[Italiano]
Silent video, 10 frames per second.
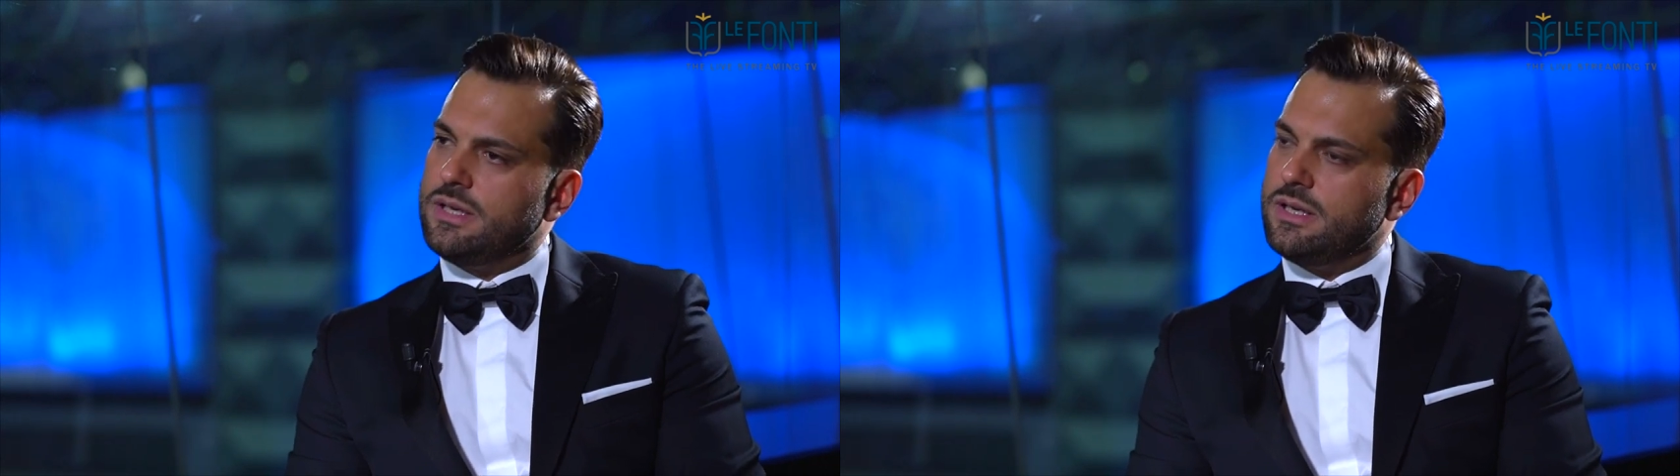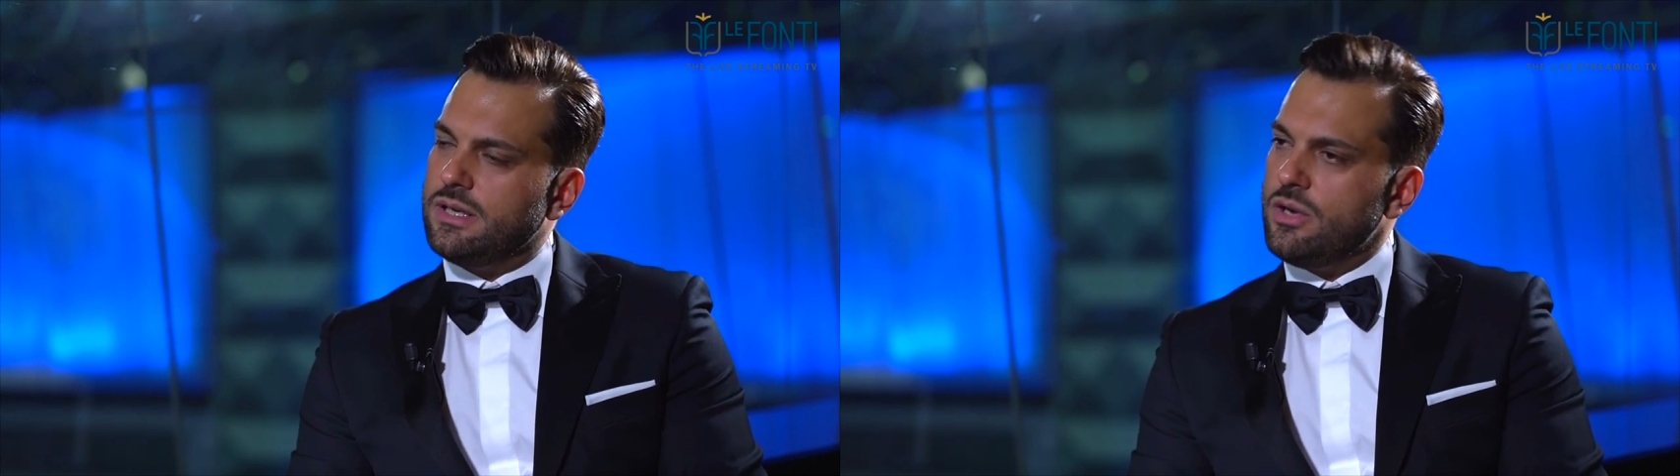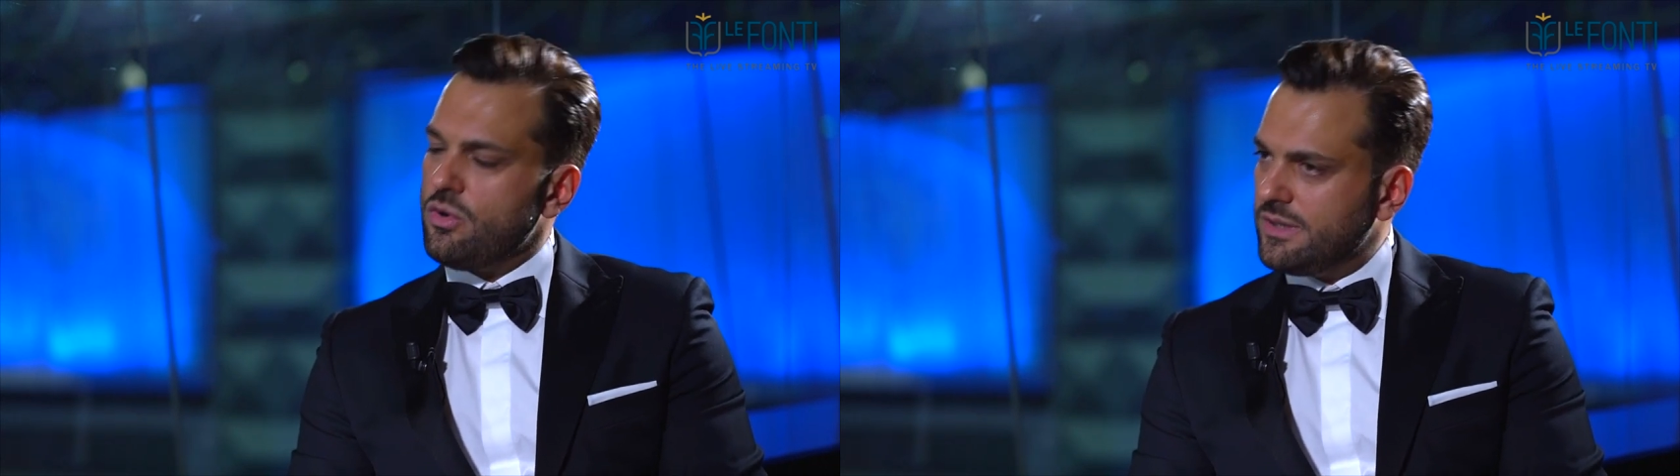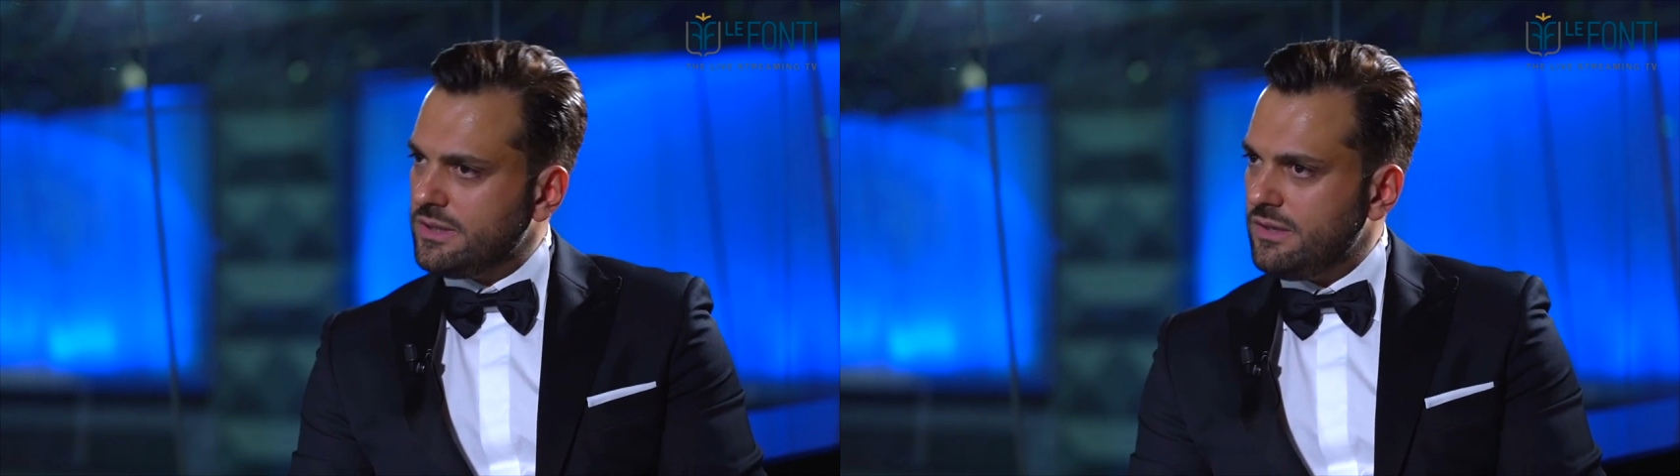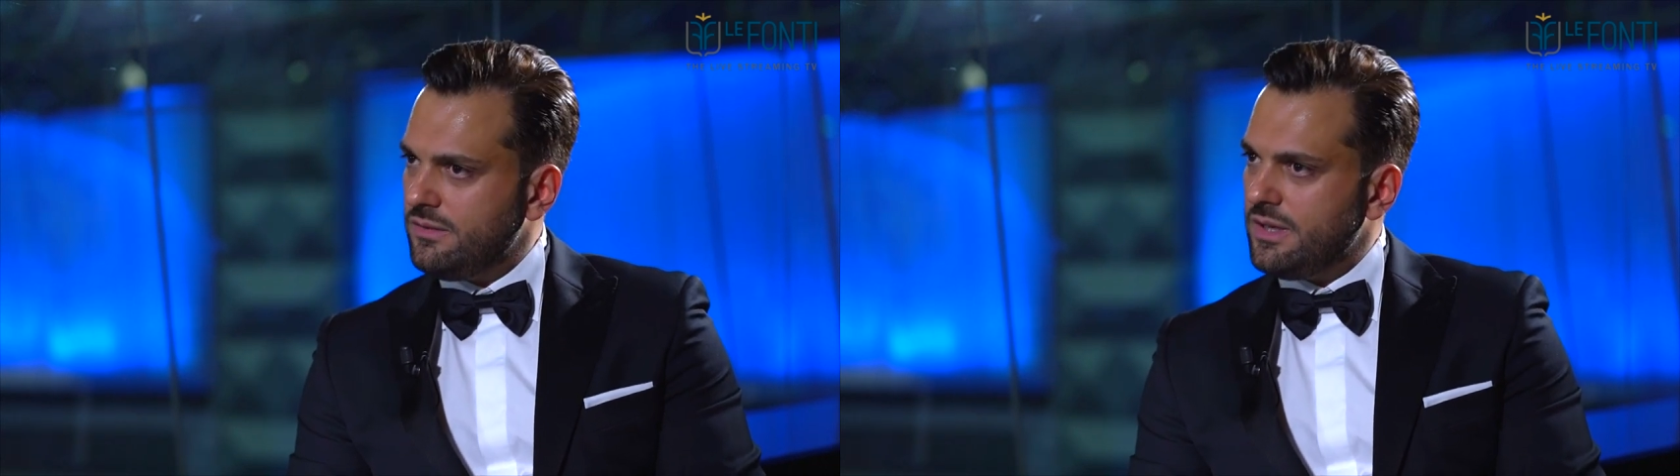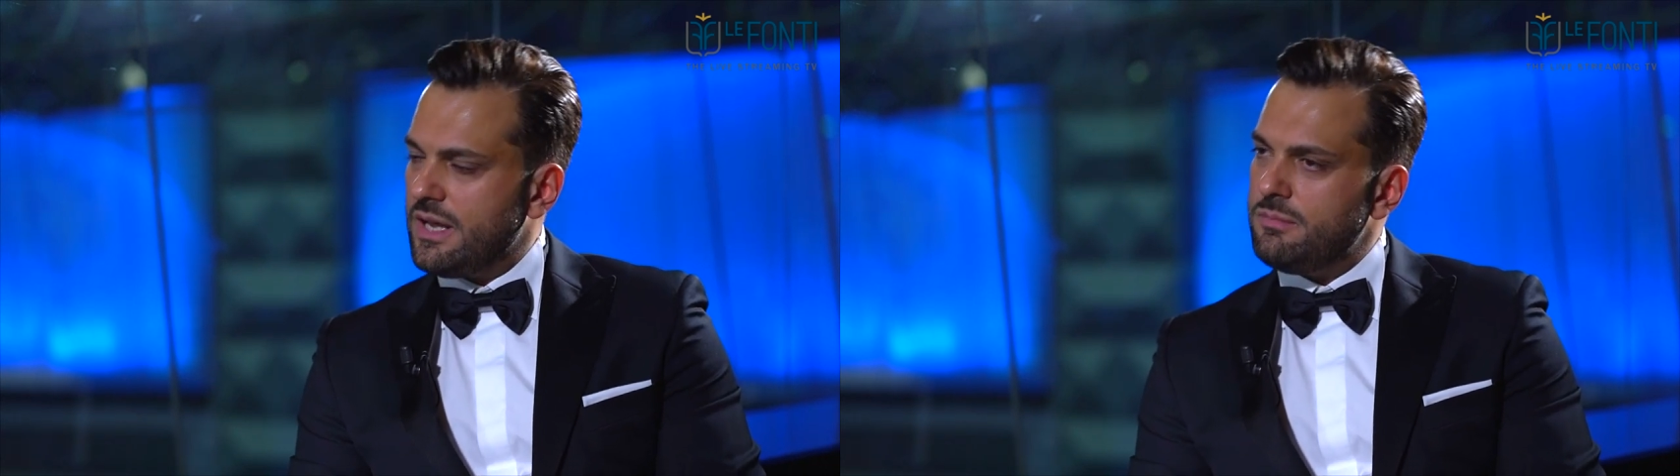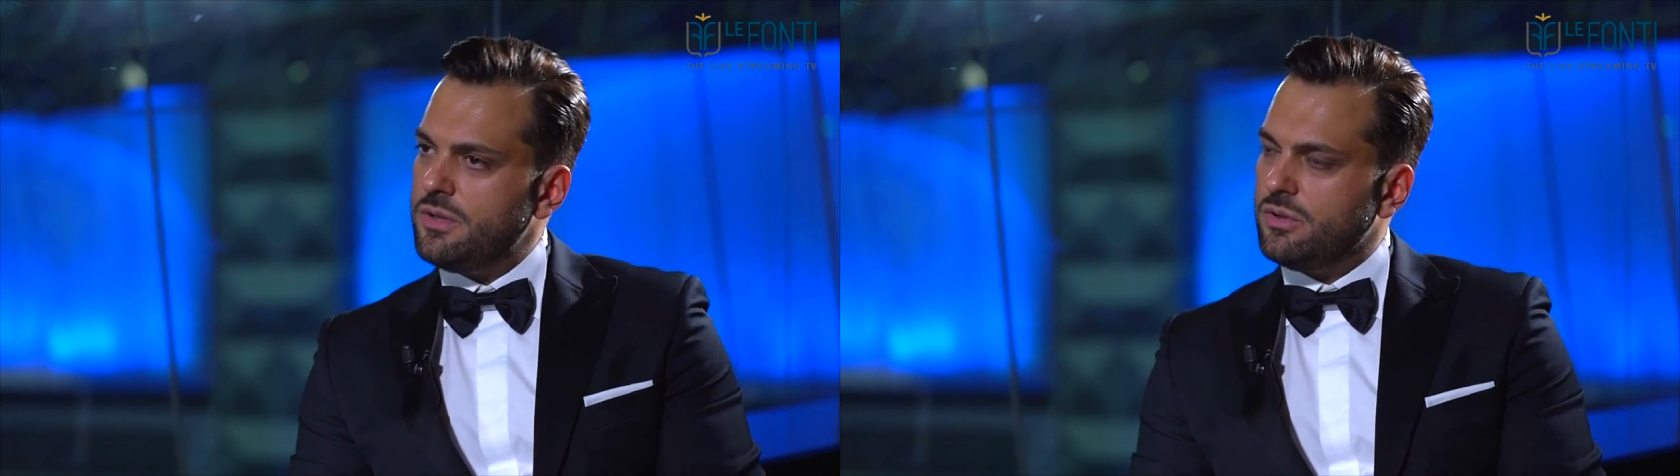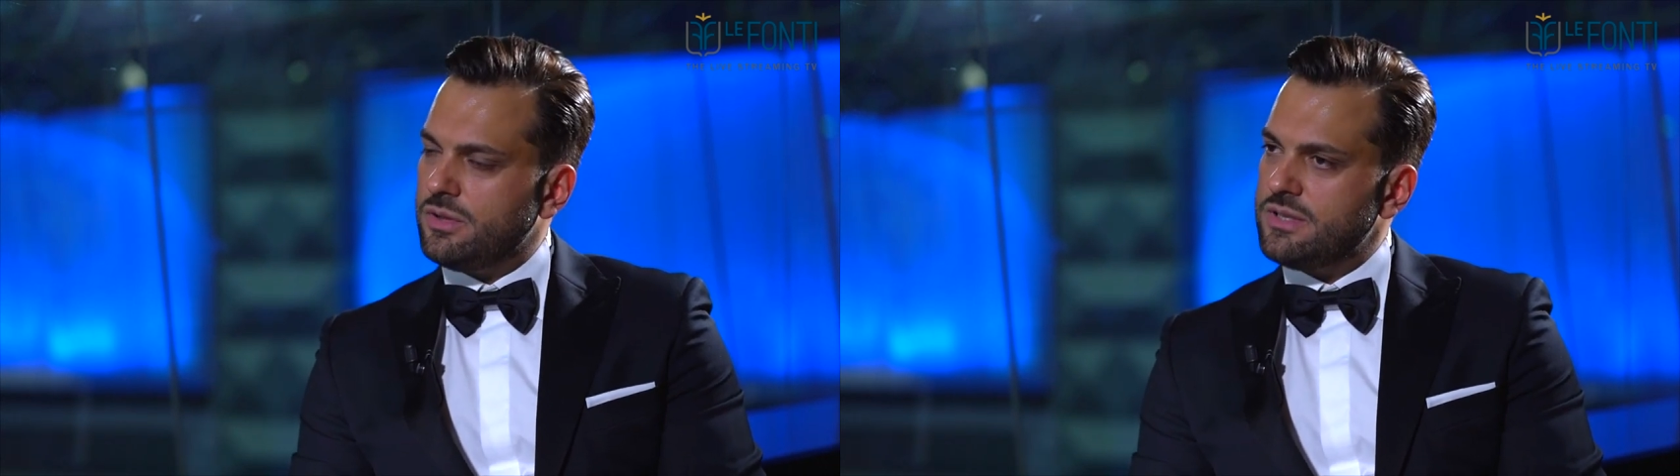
eh, innovativi in ambito